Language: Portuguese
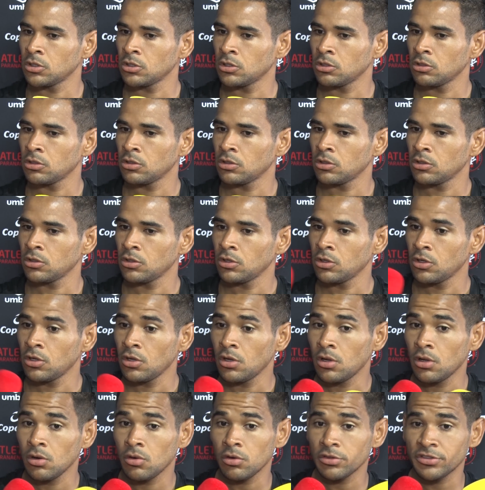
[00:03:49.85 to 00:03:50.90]
garotos.
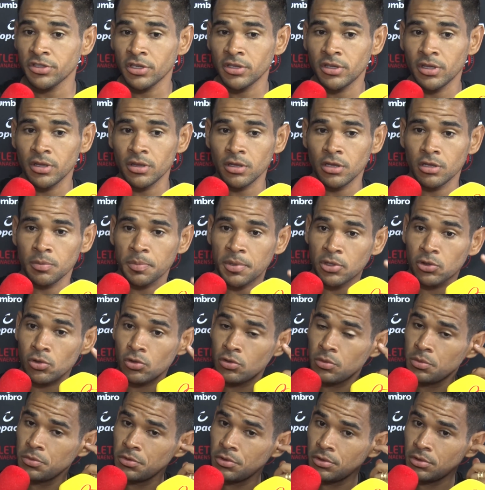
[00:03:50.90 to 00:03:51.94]
Com certeza, acho que para
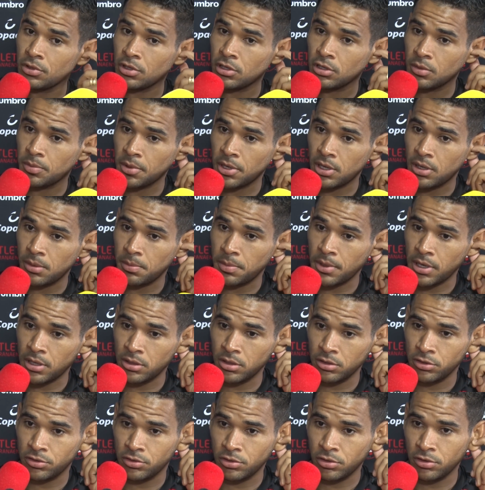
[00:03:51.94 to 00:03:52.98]
todo mundo, acho que para,
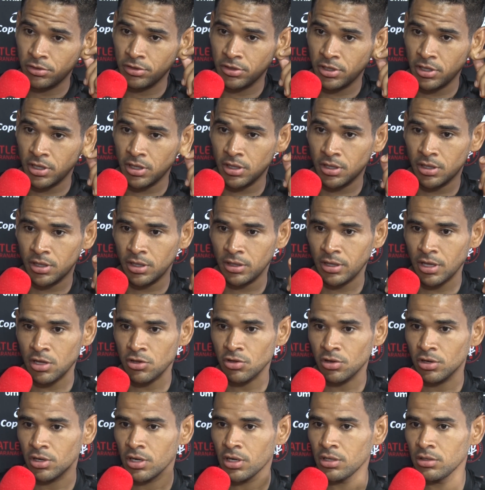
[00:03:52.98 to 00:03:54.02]
nós todos, quem está
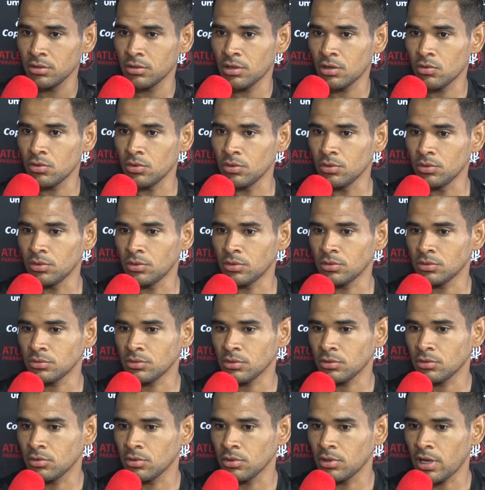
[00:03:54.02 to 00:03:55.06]
jogando é, o,
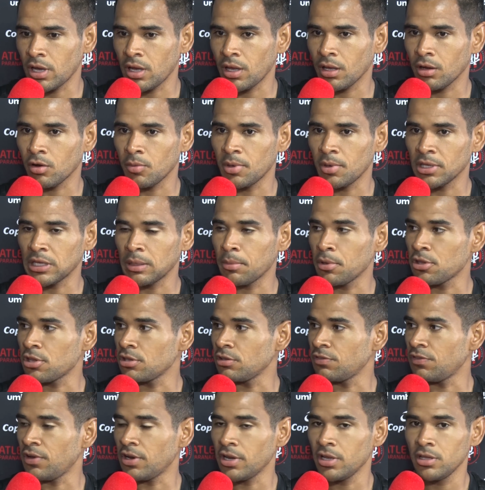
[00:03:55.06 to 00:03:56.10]
é completamente
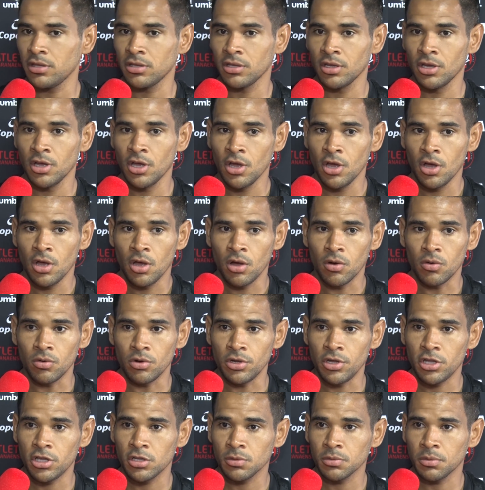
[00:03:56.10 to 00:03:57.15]
diferente. O
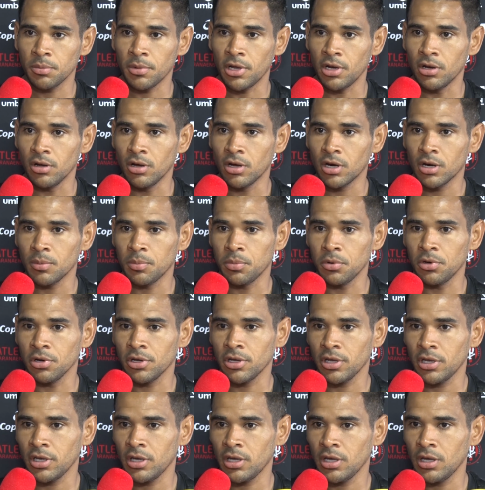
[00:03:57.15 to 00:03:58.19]
ritmo melhora
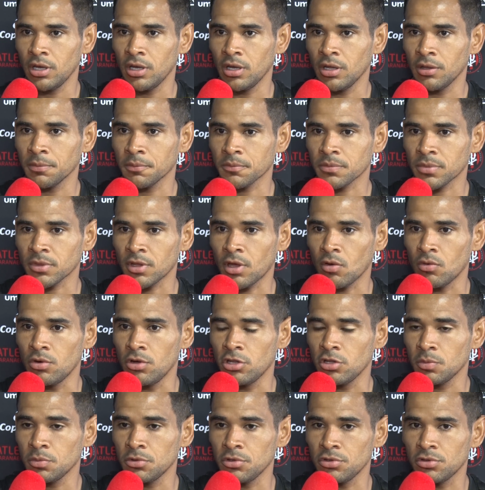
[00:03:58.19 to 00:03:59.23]
porque é um
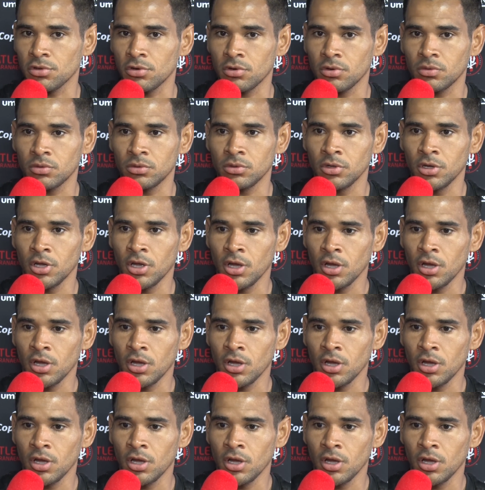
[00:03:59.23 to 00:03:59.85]
ritmo de jogo